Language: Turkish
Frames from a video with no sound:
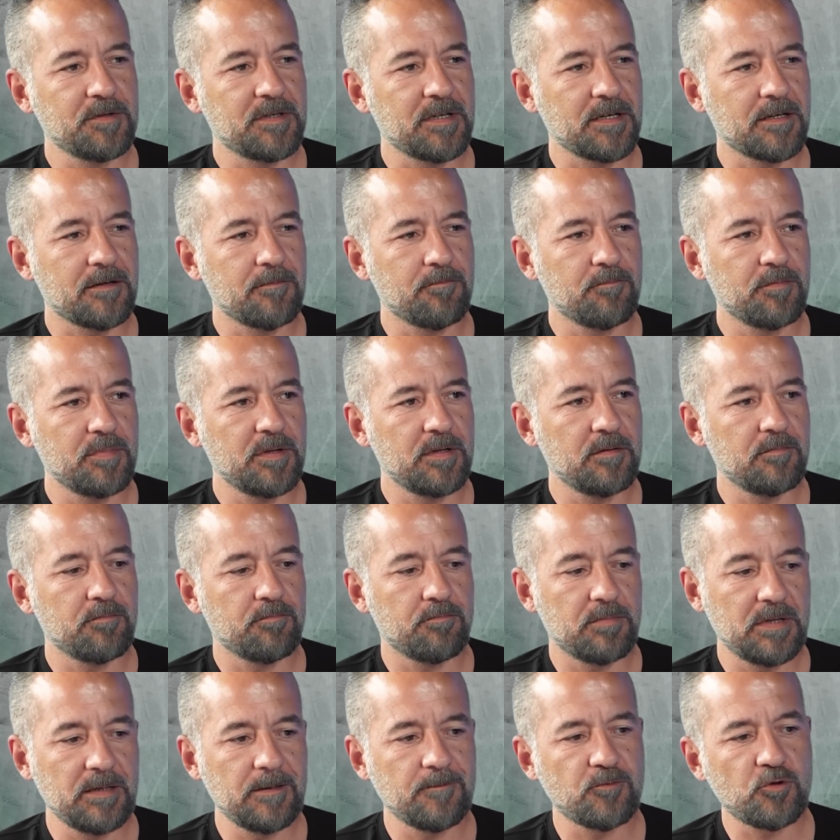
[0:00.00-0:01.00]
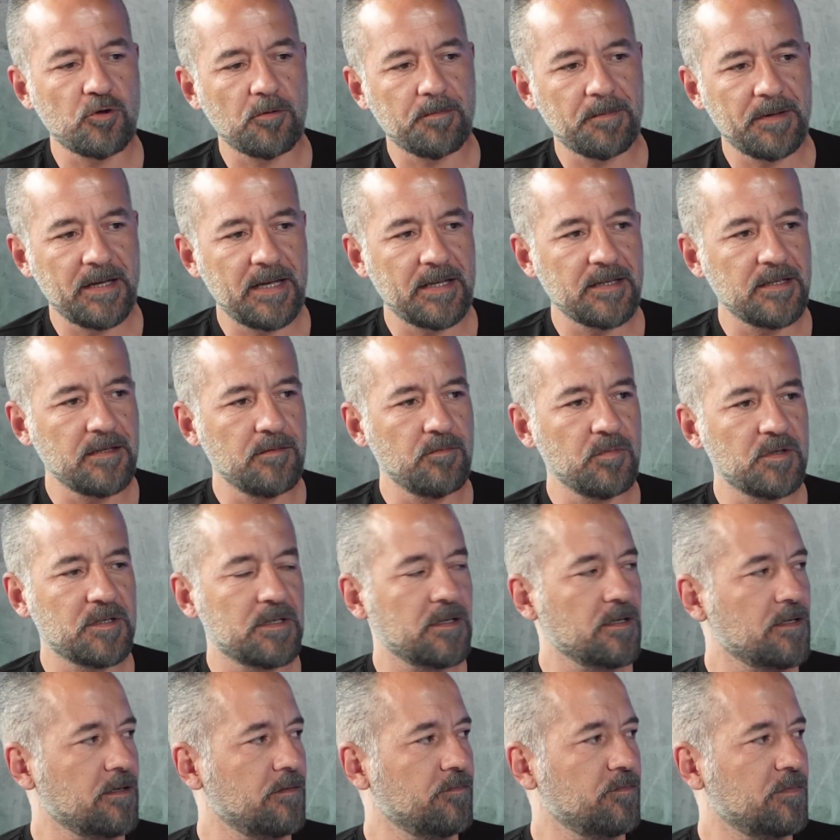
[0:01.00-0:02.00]
bir takım. Benim benim çok beğendiğim Sen
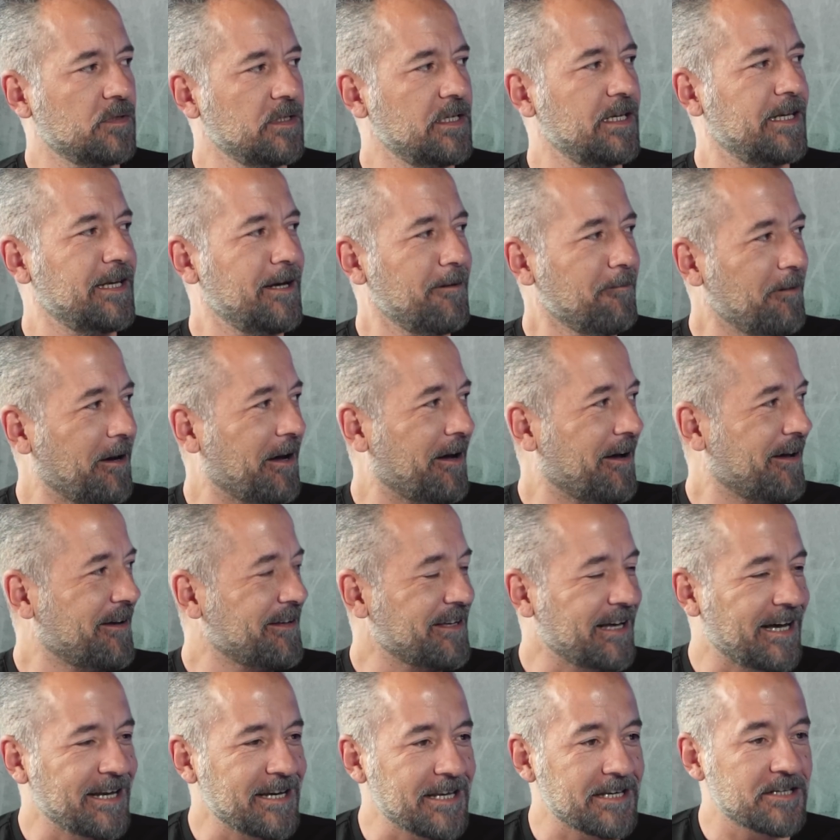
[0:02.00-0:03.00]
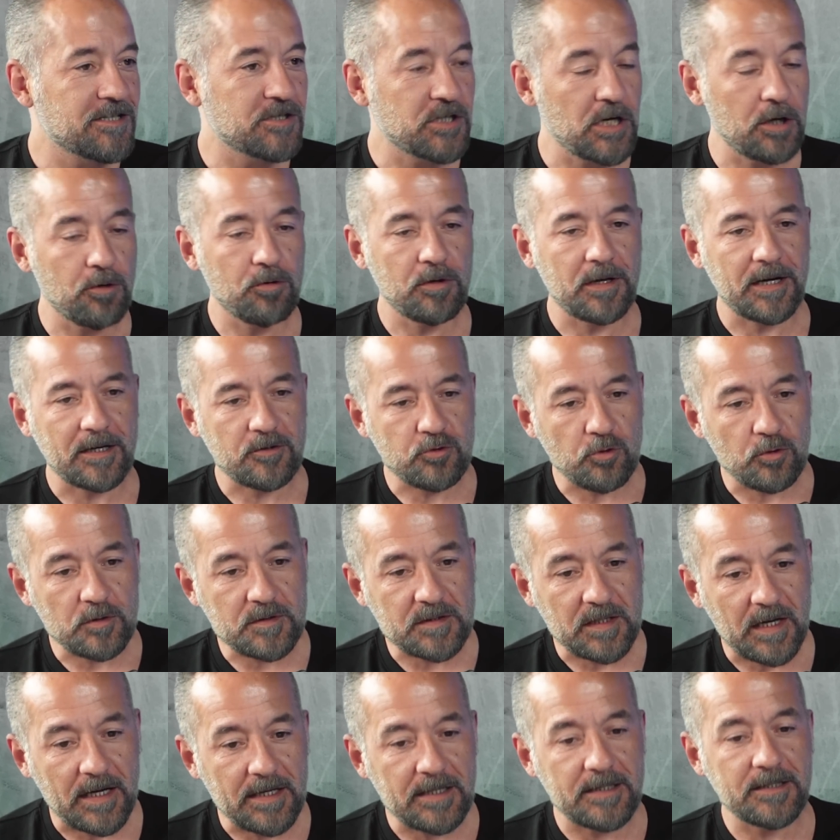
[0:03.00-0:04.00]
bir takım değil ama yani şey olarak çok
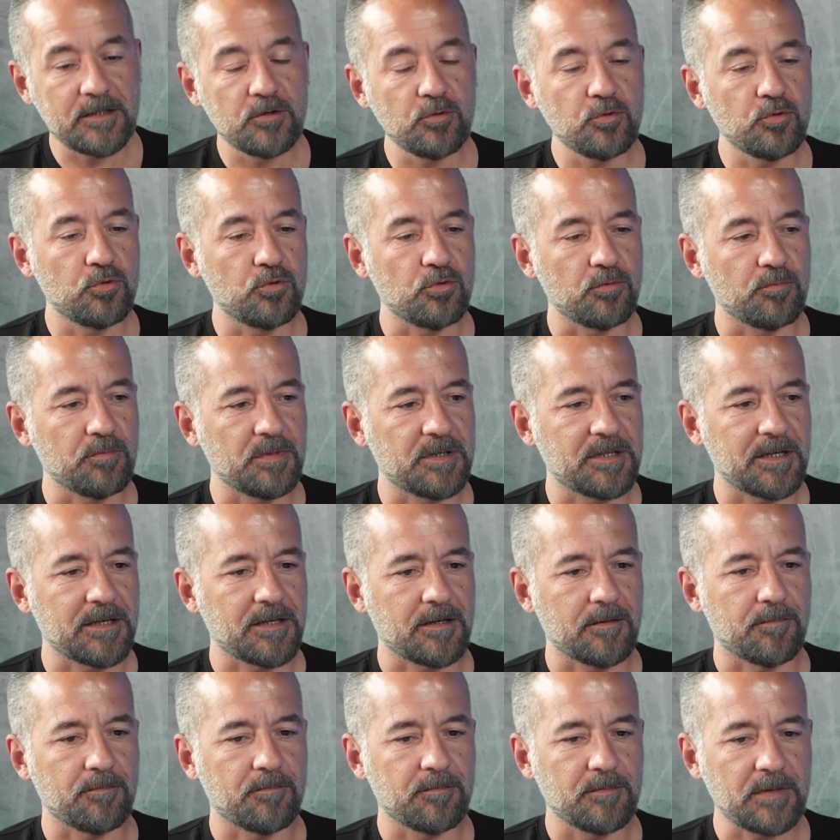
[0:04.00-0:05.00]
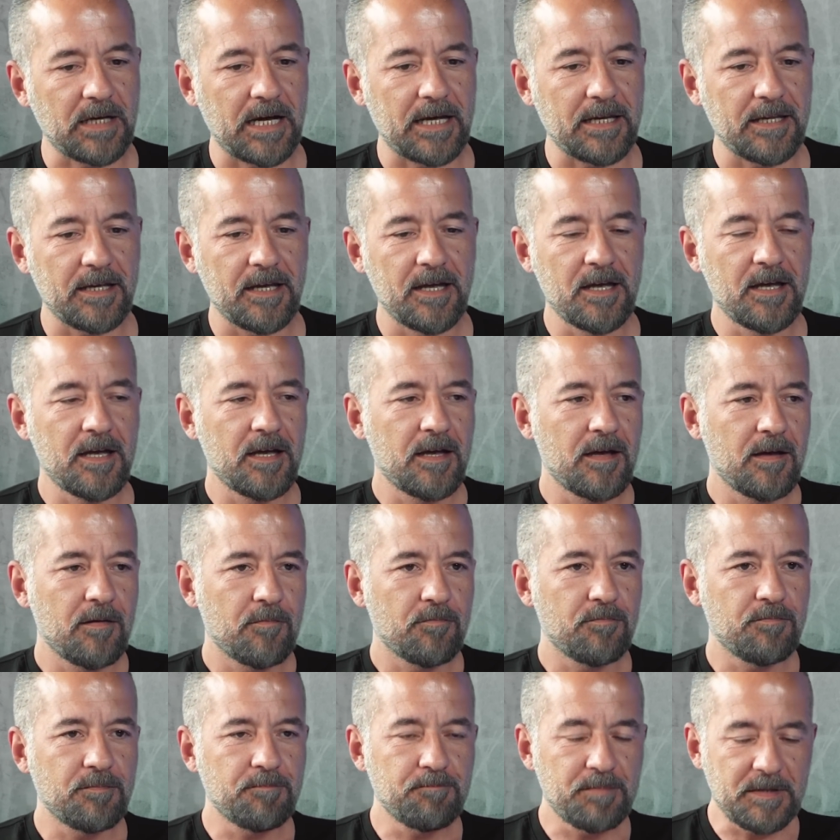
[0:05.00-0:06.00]
saygı duyduğum bir takım. Yani
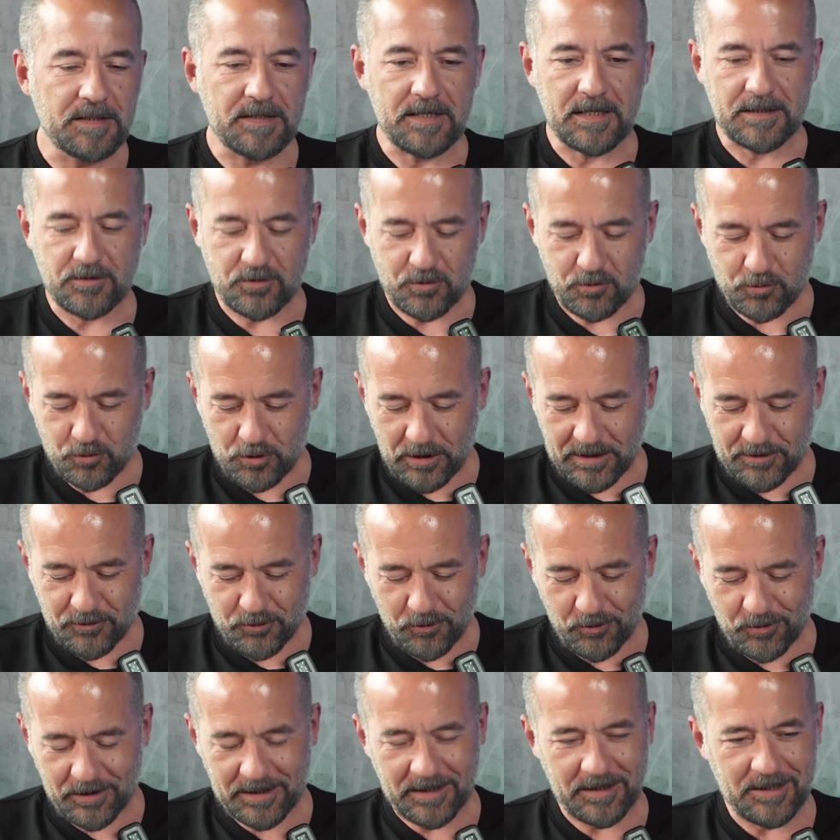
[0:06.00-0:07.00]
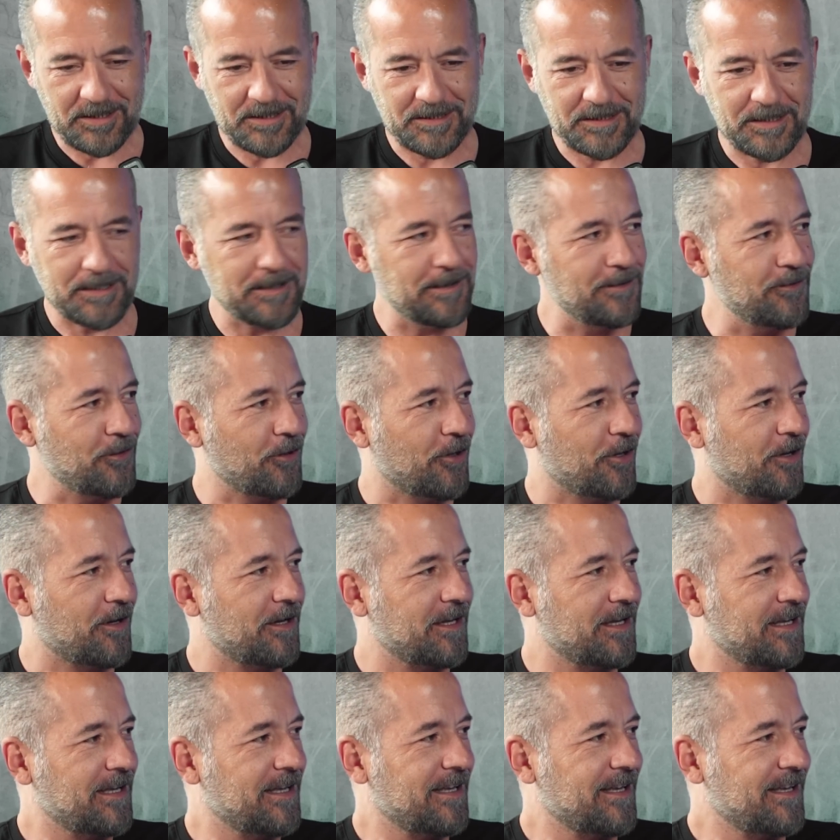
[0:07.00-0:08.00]
bir de şu çok çok karıştırılıyor. Ay,
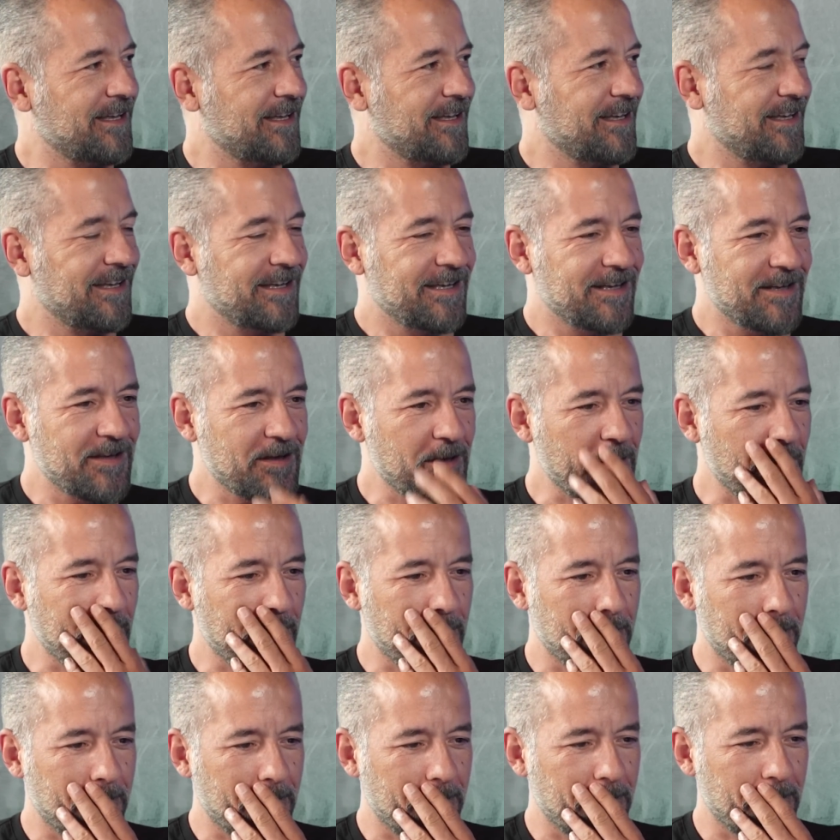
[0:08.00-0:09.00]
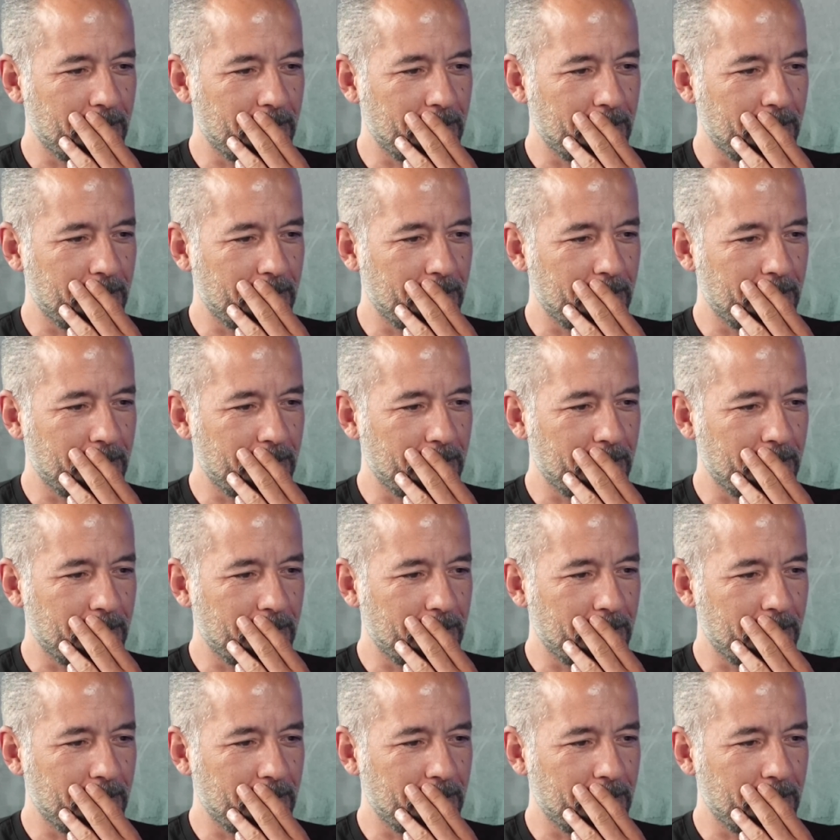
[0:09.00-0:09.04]
şeyiyle e, ne derler? E, e,